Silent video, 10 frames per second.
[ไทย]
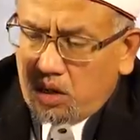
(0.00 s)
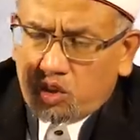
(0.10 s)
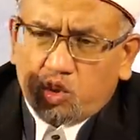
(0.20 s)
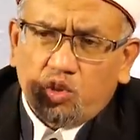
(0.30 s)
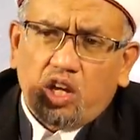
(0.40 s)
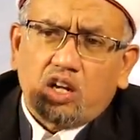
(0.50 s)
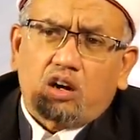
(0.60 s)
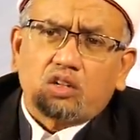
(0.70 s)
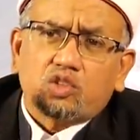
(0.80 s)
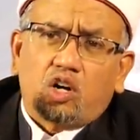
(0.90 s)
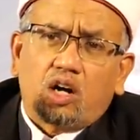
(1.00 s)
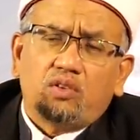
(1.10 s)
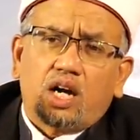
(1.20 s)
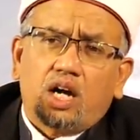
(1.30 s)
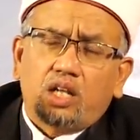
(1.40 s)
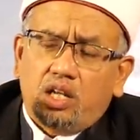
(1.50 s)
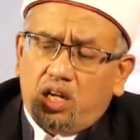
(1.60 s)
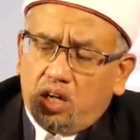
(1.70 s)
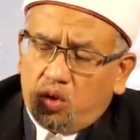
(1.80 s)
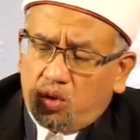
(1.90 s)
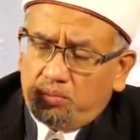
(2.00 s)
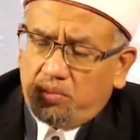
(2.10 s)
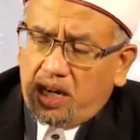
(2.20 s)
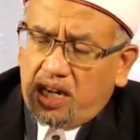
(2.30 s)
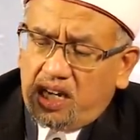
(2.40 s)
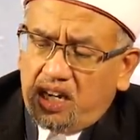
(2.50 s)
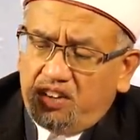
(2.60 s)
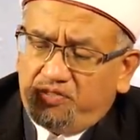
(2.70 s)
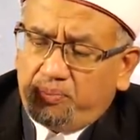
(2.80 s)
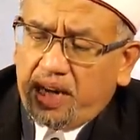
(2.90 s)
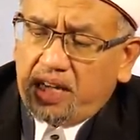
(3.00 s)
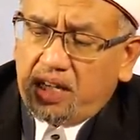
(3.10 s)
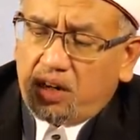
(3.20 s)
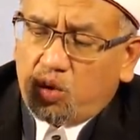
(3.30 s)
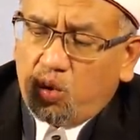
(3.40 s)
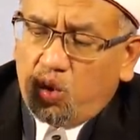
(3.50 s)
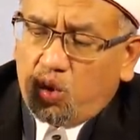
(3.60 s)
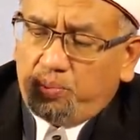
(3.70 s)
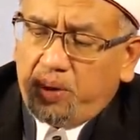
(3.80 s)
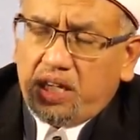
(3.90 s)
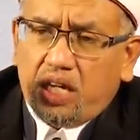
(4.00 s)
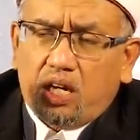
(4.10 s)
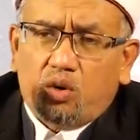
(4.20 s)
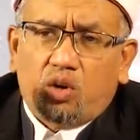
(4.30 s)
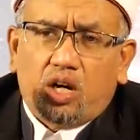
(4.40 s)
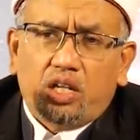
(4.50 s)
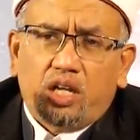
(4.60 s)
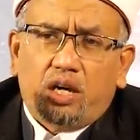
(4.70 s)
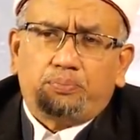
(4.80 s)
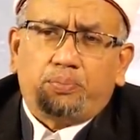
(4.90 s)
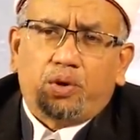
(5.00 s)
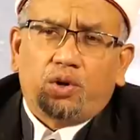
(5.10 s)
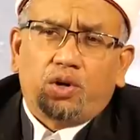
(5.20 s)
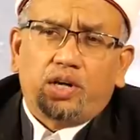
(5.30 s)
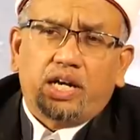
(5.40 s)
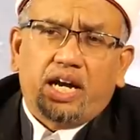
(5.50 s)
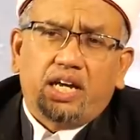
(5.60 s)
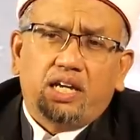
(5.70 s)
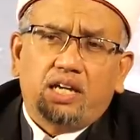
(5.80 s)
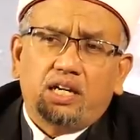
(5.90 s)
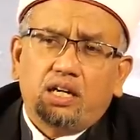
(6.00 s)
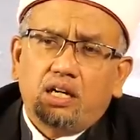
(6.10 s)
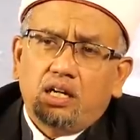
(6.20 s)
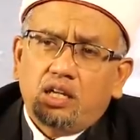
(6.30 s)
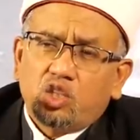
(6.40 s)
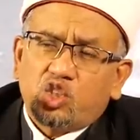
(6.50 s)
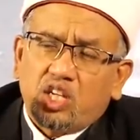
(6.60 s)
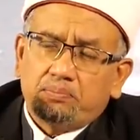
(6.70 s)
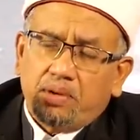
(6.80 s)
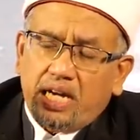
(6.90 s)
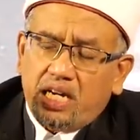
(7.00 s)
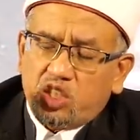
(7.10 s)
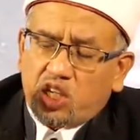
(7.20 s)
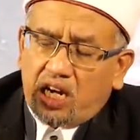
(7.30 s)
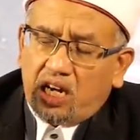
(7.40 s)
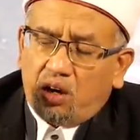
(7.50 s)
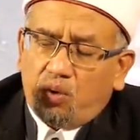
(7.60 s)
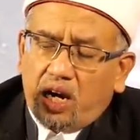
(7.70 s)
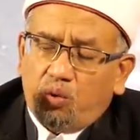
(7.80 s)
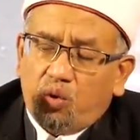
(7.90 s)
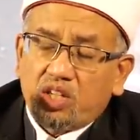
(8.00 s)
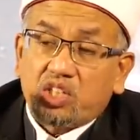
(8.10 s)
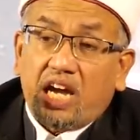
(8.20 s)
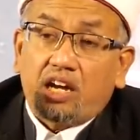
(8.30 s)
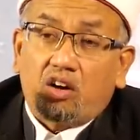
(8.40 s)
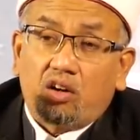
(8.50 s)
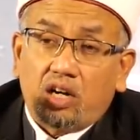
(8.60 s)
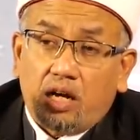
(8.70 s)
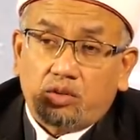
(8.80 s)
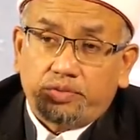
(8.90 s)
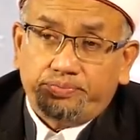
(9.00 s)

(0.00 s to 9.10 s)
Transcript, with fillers: รอซูลุลลอฮ์สอนว่าไงอัลลอฮุมมะอัลลิฟบัยนะกุลูบินาโอ้อัลลอฮ์โปรดให้สมานฉันท์ระหว่างหัวใจของเรา